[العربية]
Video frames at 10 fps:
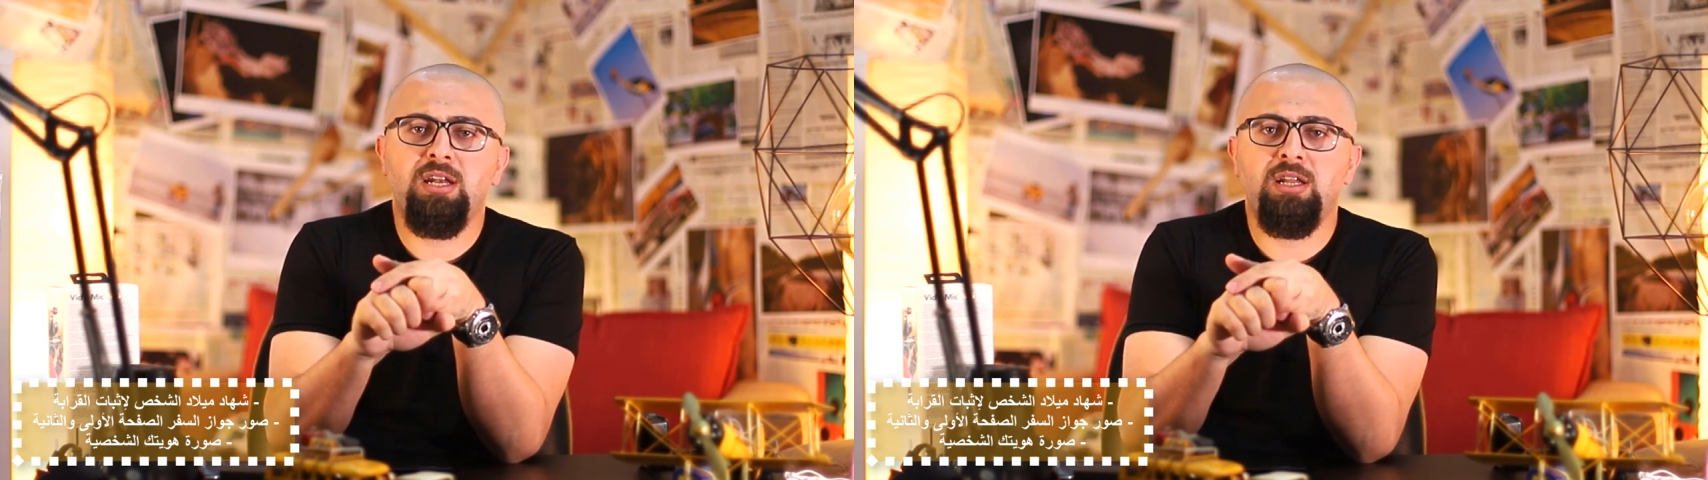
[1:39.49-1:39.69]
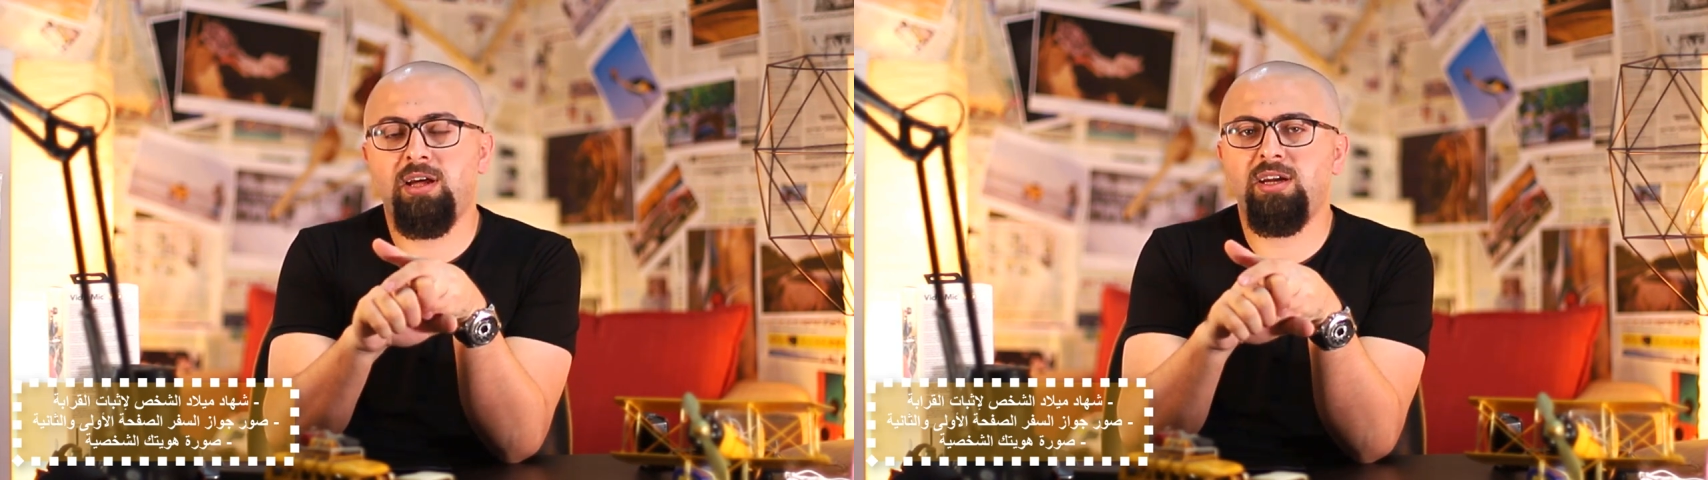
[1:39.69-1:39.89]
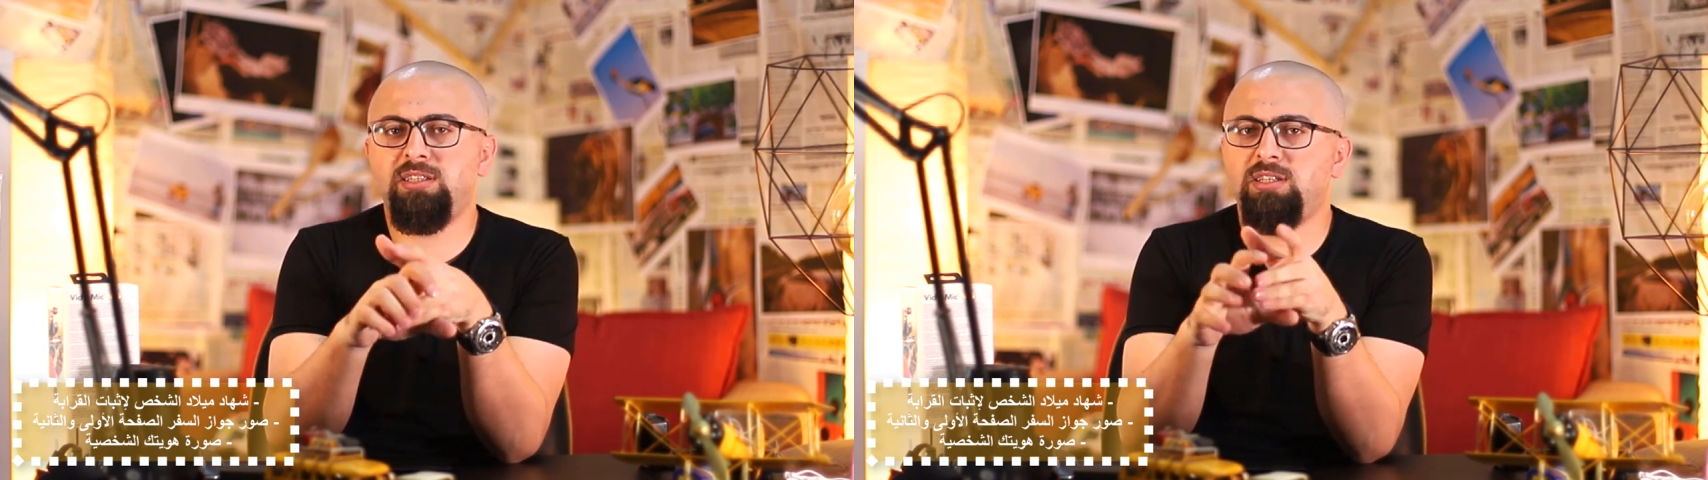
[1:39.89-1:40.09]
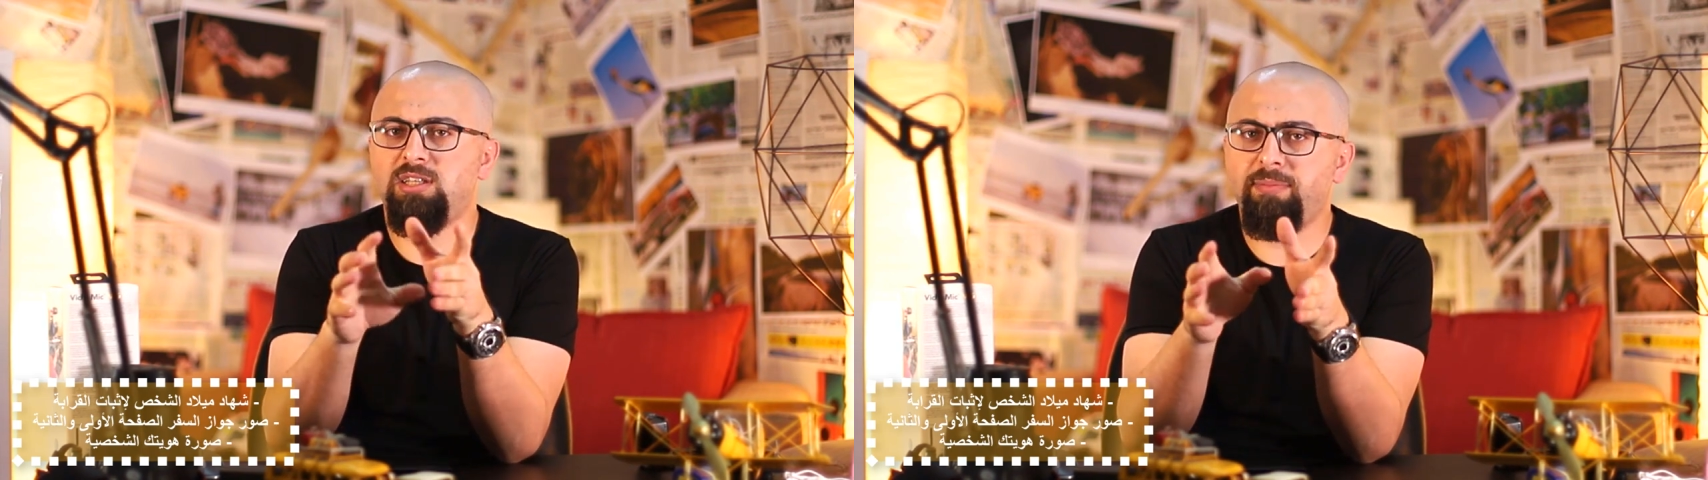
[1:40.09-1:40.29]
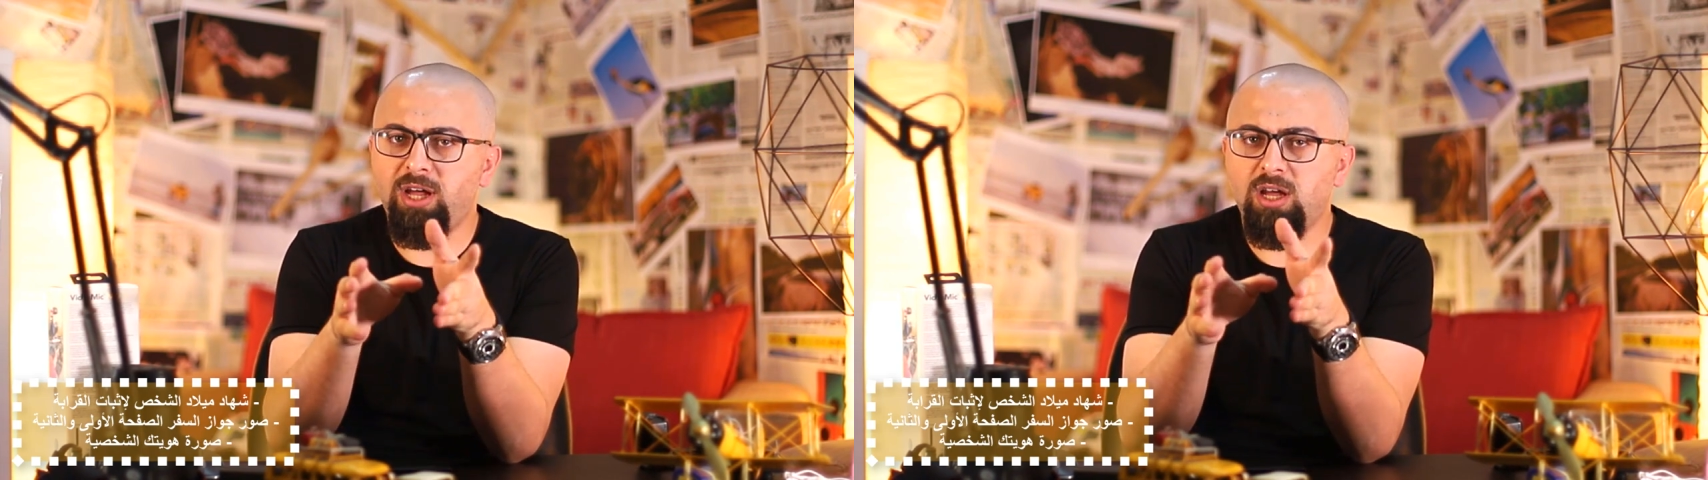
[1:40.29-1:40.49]
الاي دي
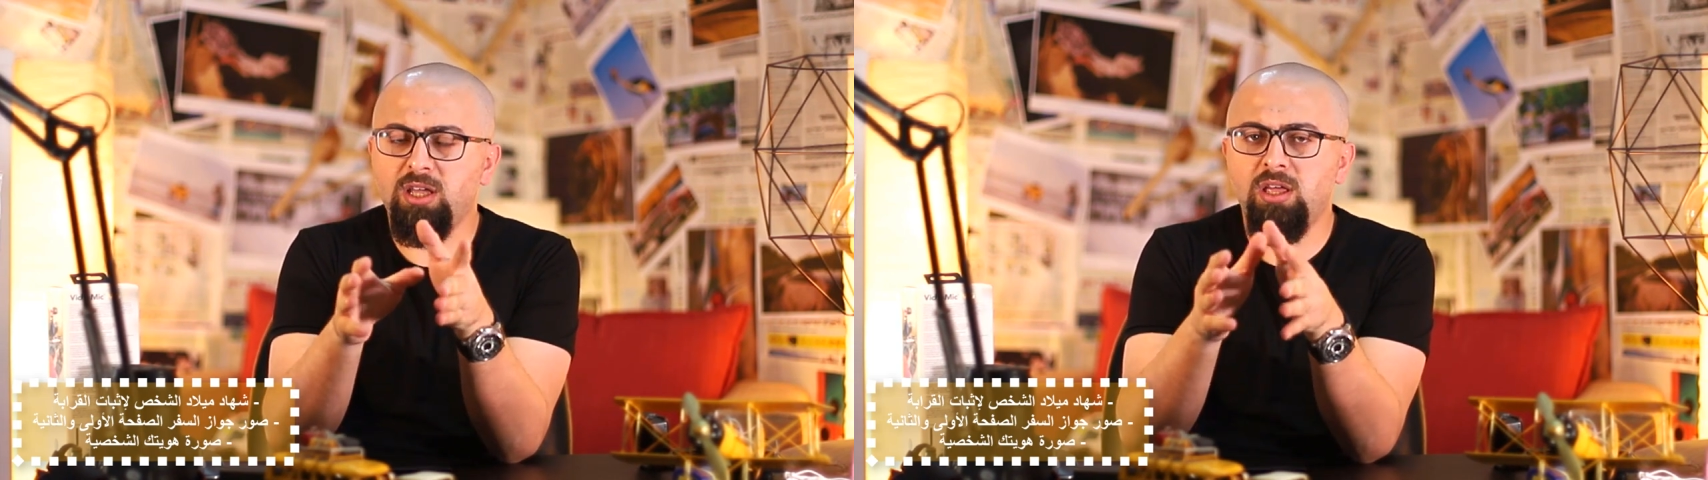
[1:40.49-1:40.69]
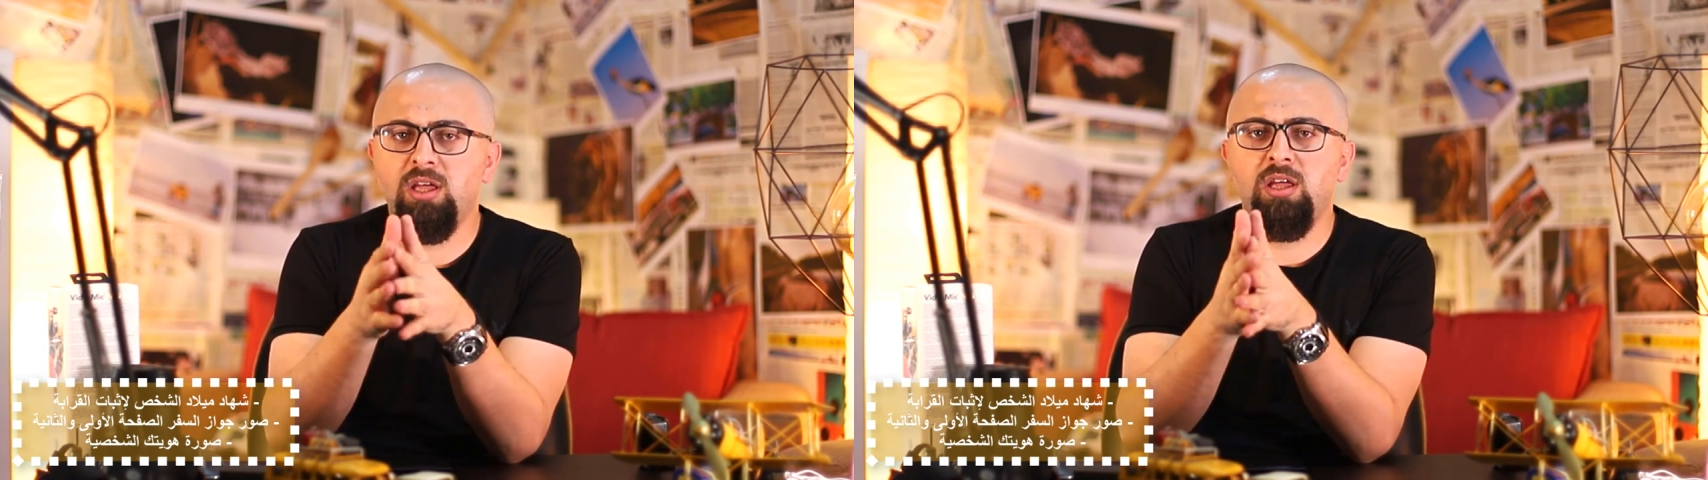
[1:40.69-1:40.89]
تبعك